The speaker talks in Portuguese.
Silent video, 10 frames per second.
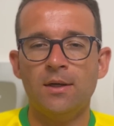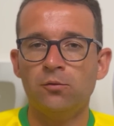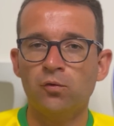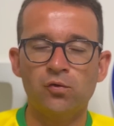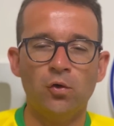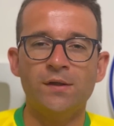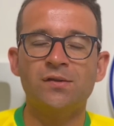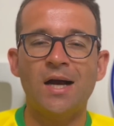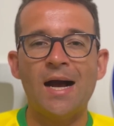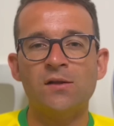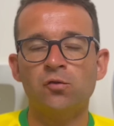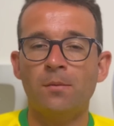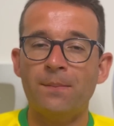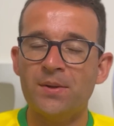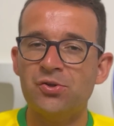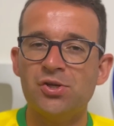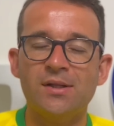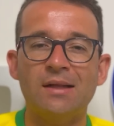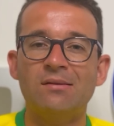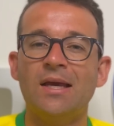nos dois casos, uma
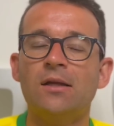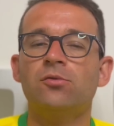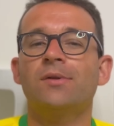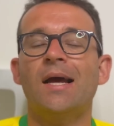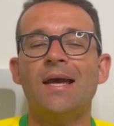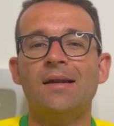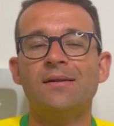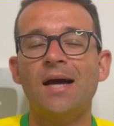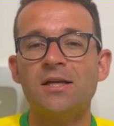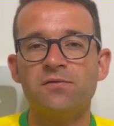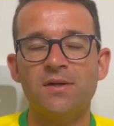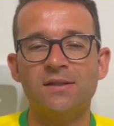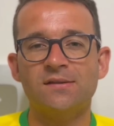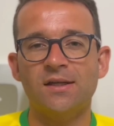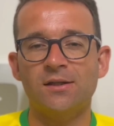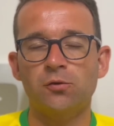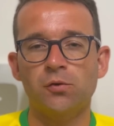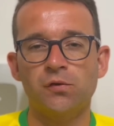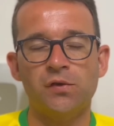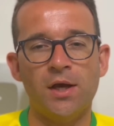pedida dentro da realidade financeira do
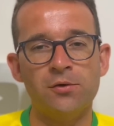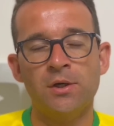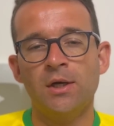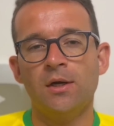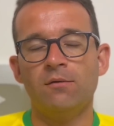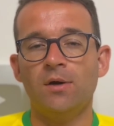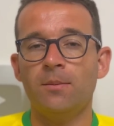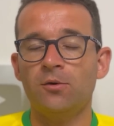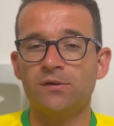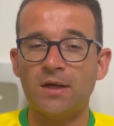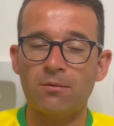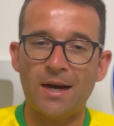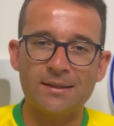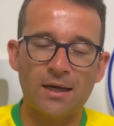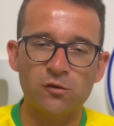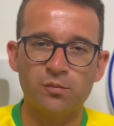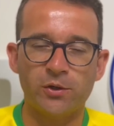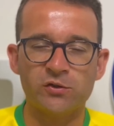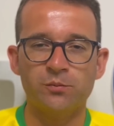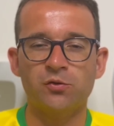Cruzeiro. Vamos aguardar os
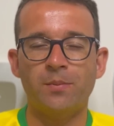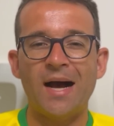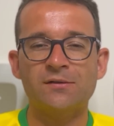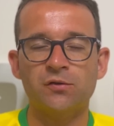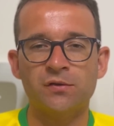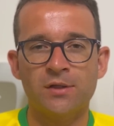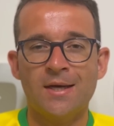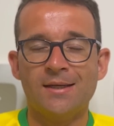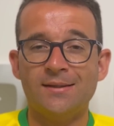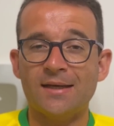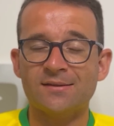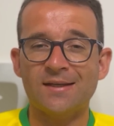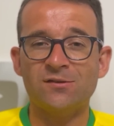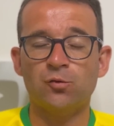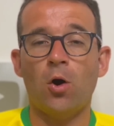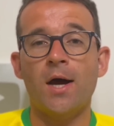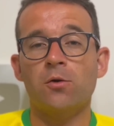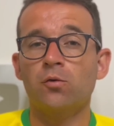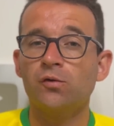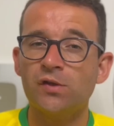próximos passos desta história.
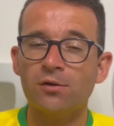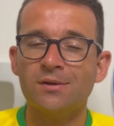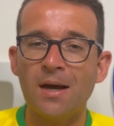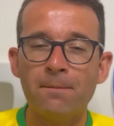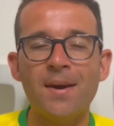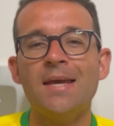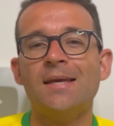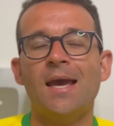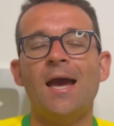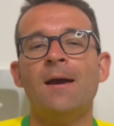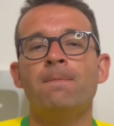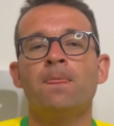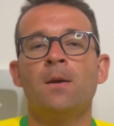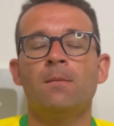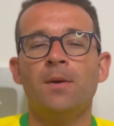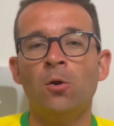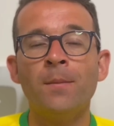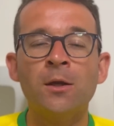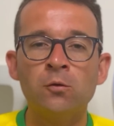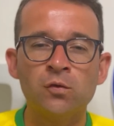O Cruzeiro também quer pelo
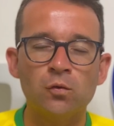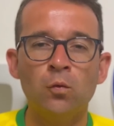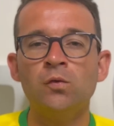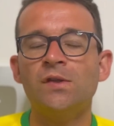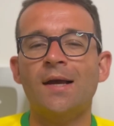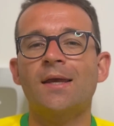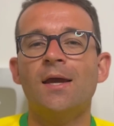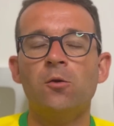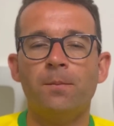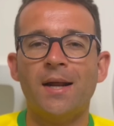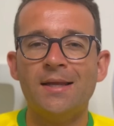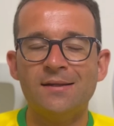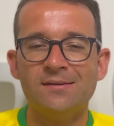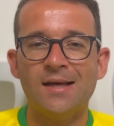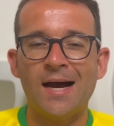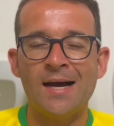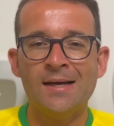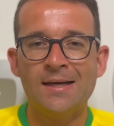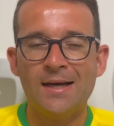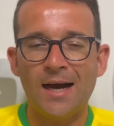menos um zagueiro para
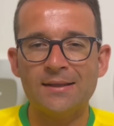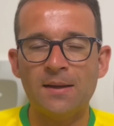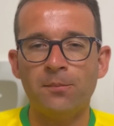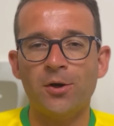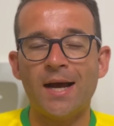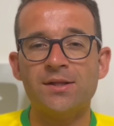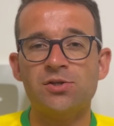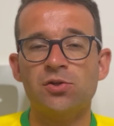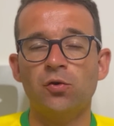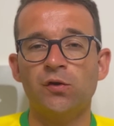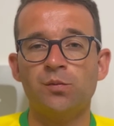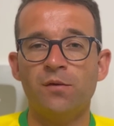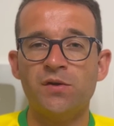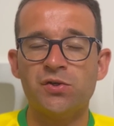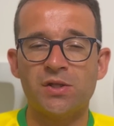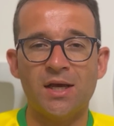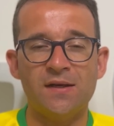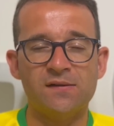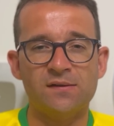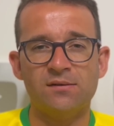iniciar a temporada de
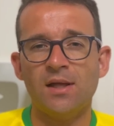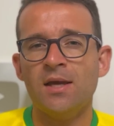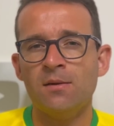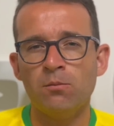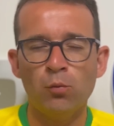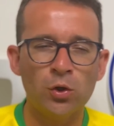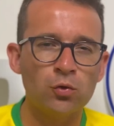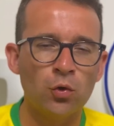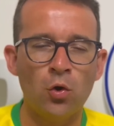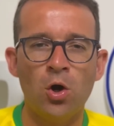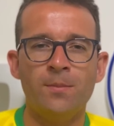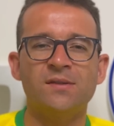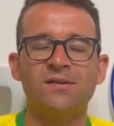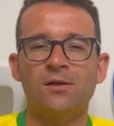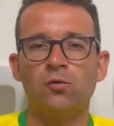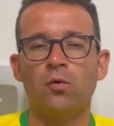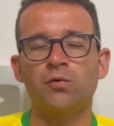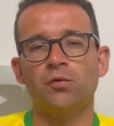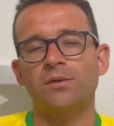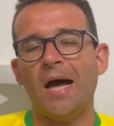2023. Tem muito nome sendo
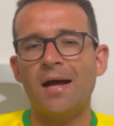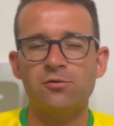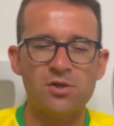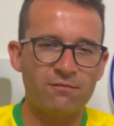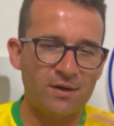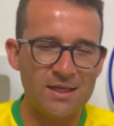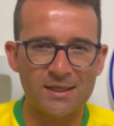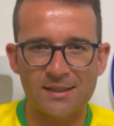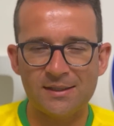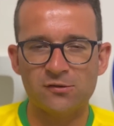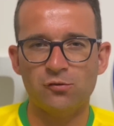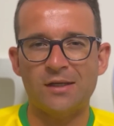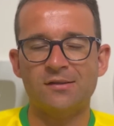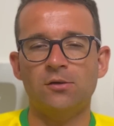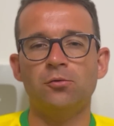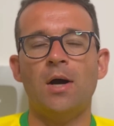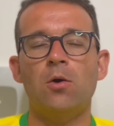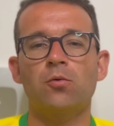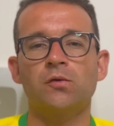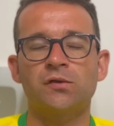consultado, já falei aqui da situação do
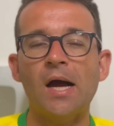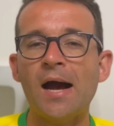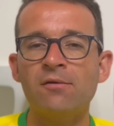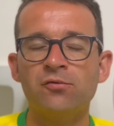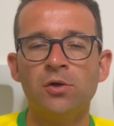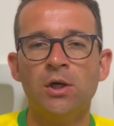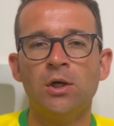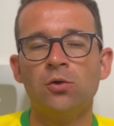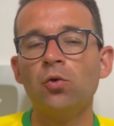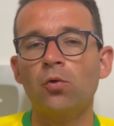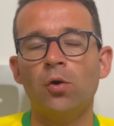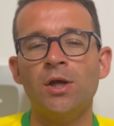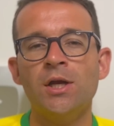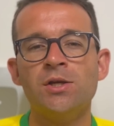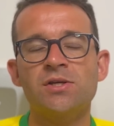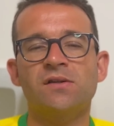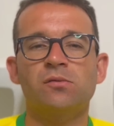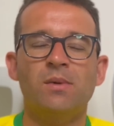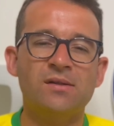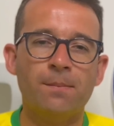Raul Gustavo, do Corinthians,
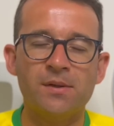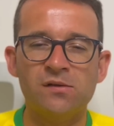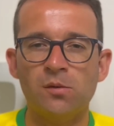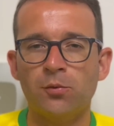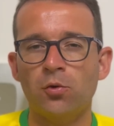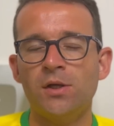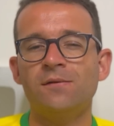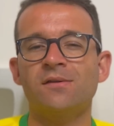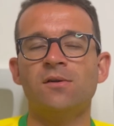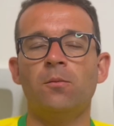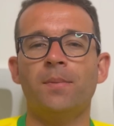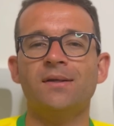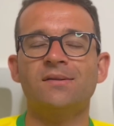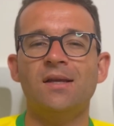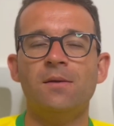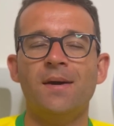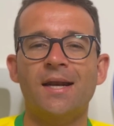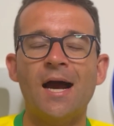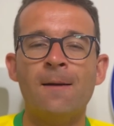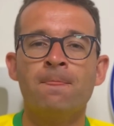mas a princípio o Corinthians não pensa em
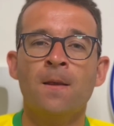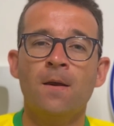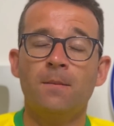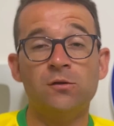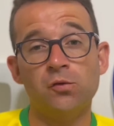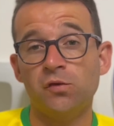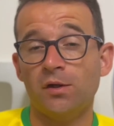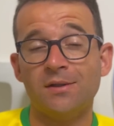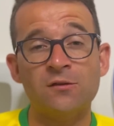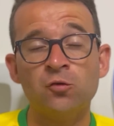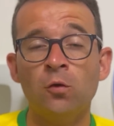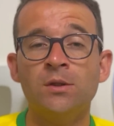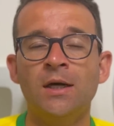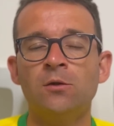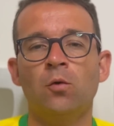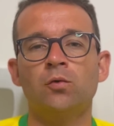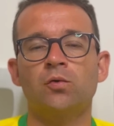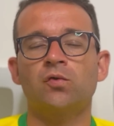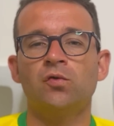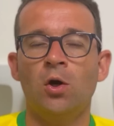liberar, mas o Cruzeiro está sondando
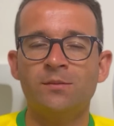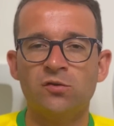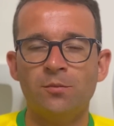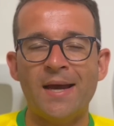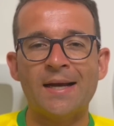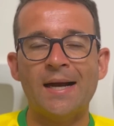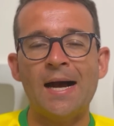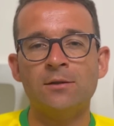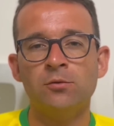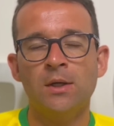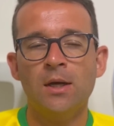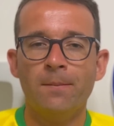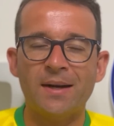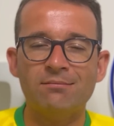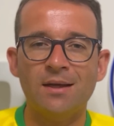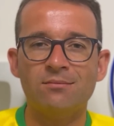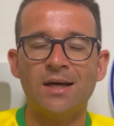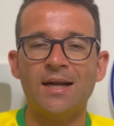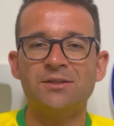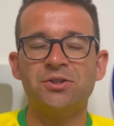outros nomes no mercado para
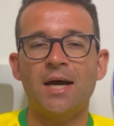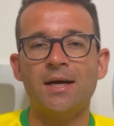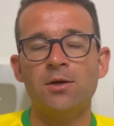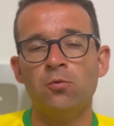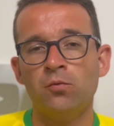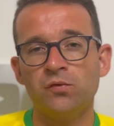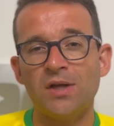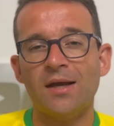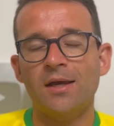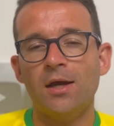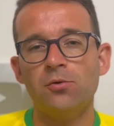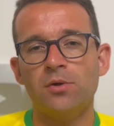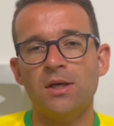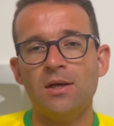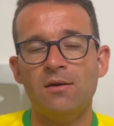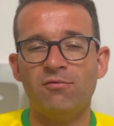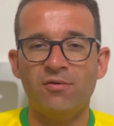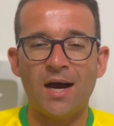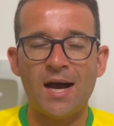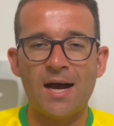tentar achar aí um zagueiro que
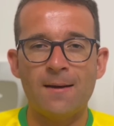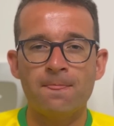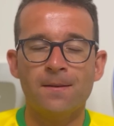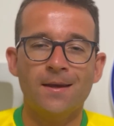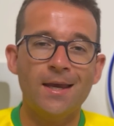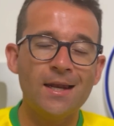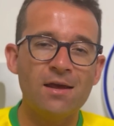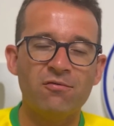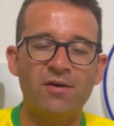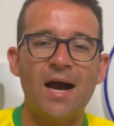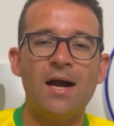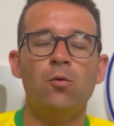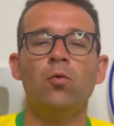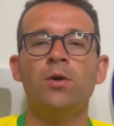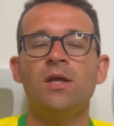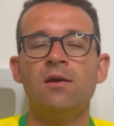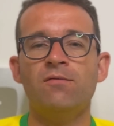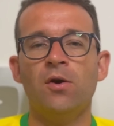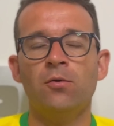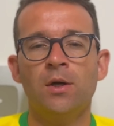vá elevar o
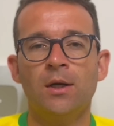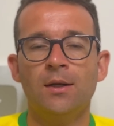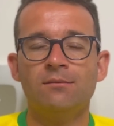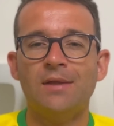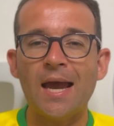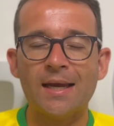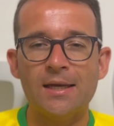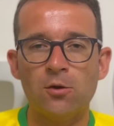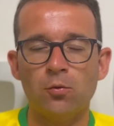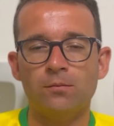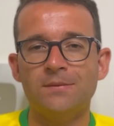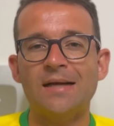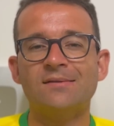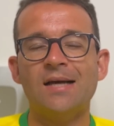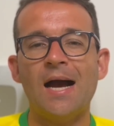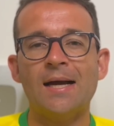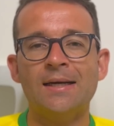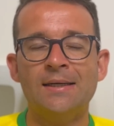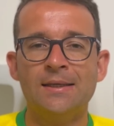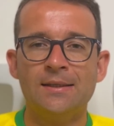nível técnico na
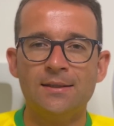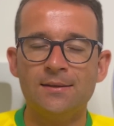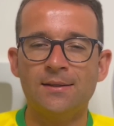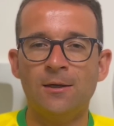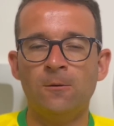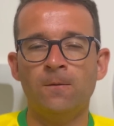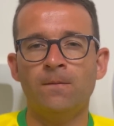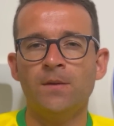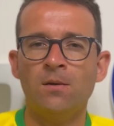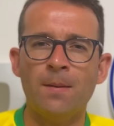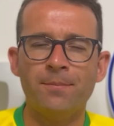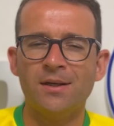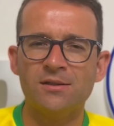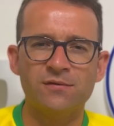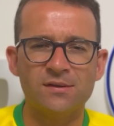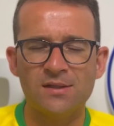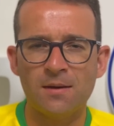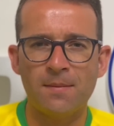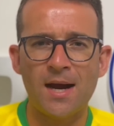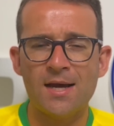zaga, então não apenas fazer
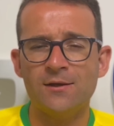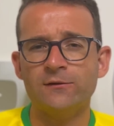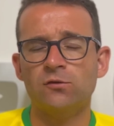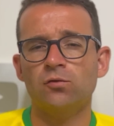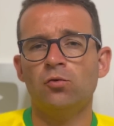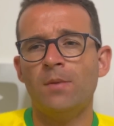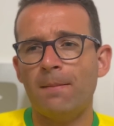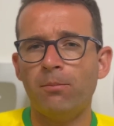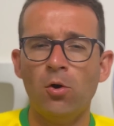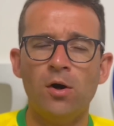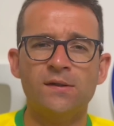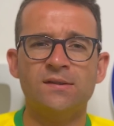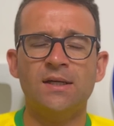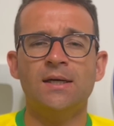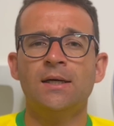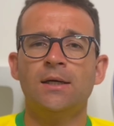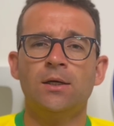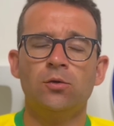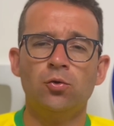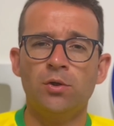mais uma aposta
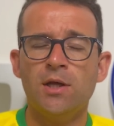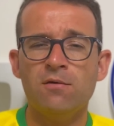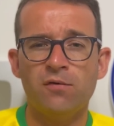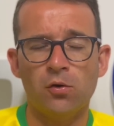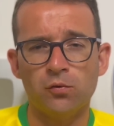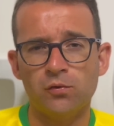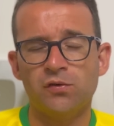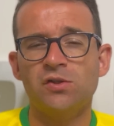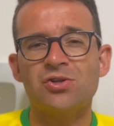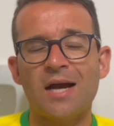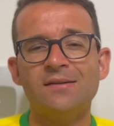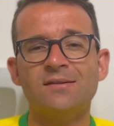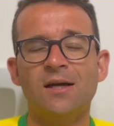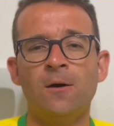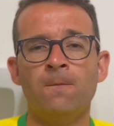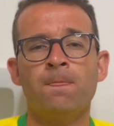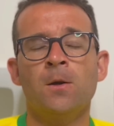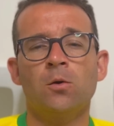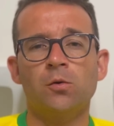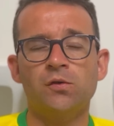do nível dos que já estão,
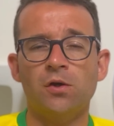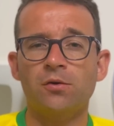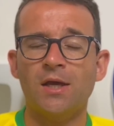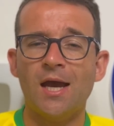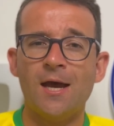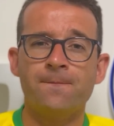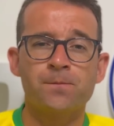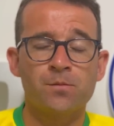Cruzeiro quer